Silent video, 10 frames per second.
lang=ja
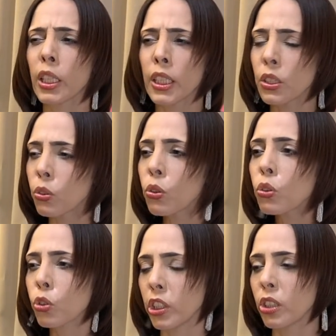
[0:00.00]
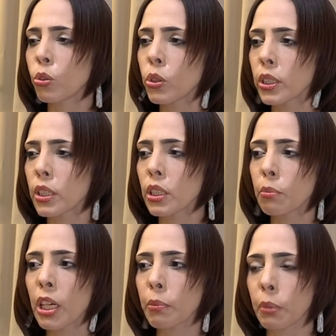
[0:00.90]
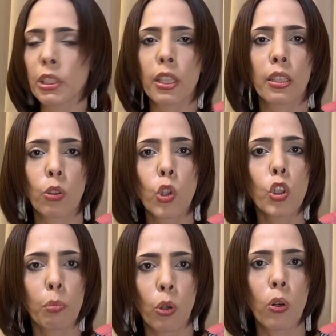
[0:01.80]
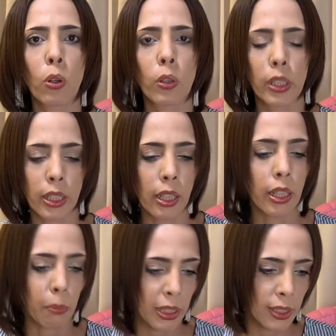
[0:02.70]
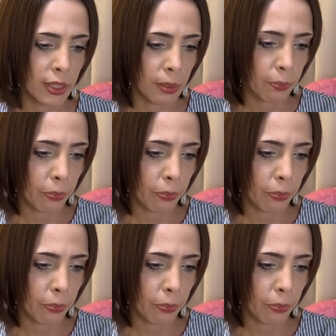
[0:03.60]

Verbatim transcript: いっそのこと離党してしまえばみたいな声も聞かれます。